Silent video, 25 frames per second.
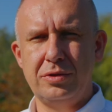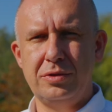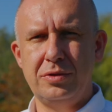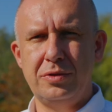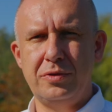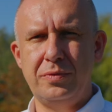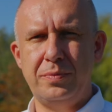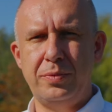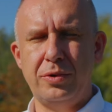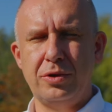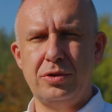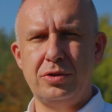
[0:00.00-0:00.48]

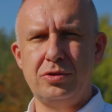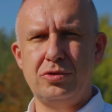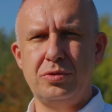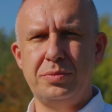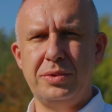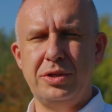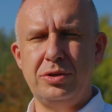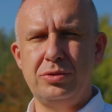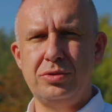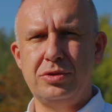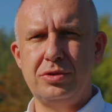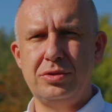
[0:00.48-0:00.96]
w
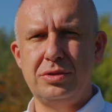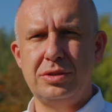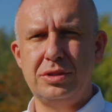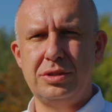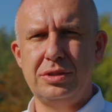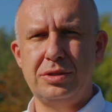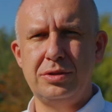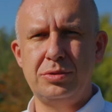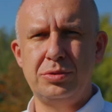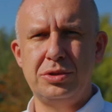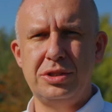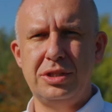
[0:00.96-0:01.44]
porozumieniu
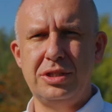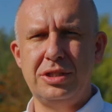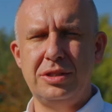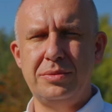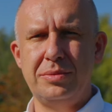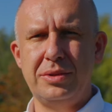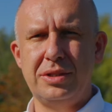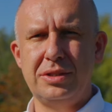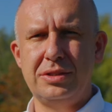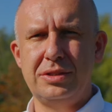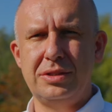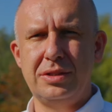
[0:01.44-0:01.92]
z Urzędem
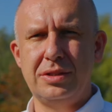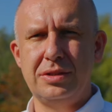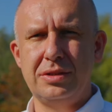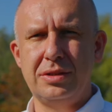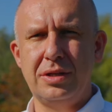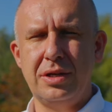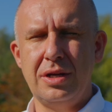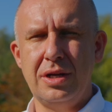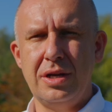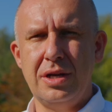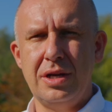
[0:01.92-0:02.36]
Miasta